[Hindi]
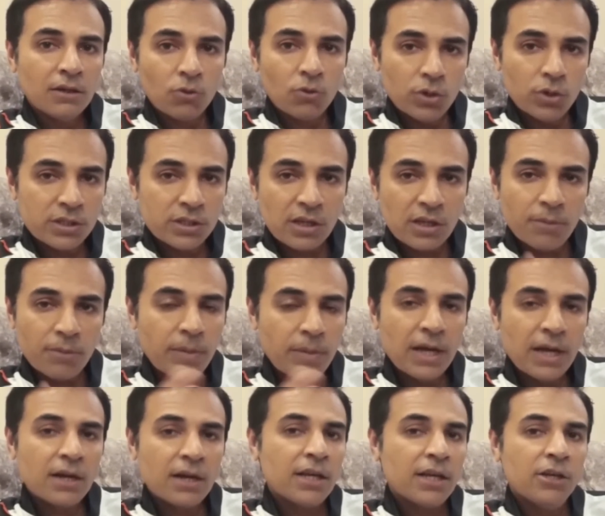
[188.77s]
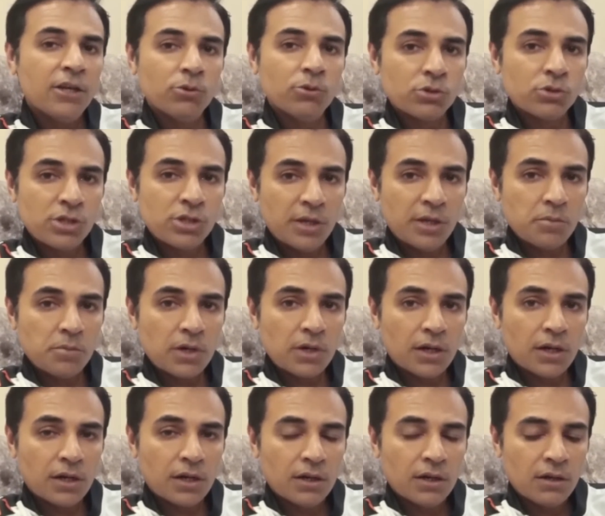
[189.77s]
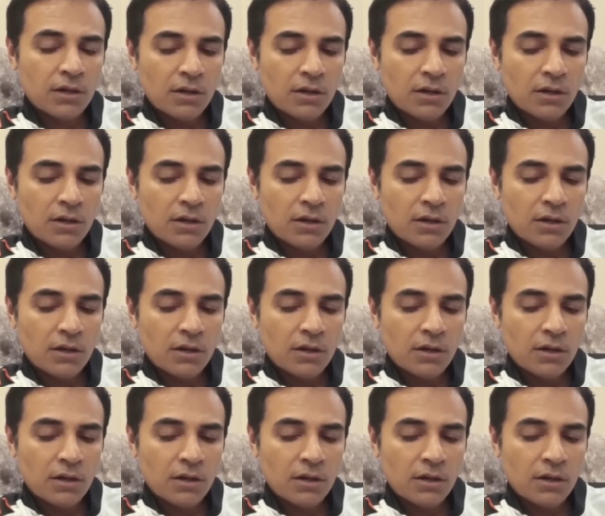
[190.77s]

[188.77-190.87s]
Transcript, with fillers: कोई सरपैर नहीं उस टीम का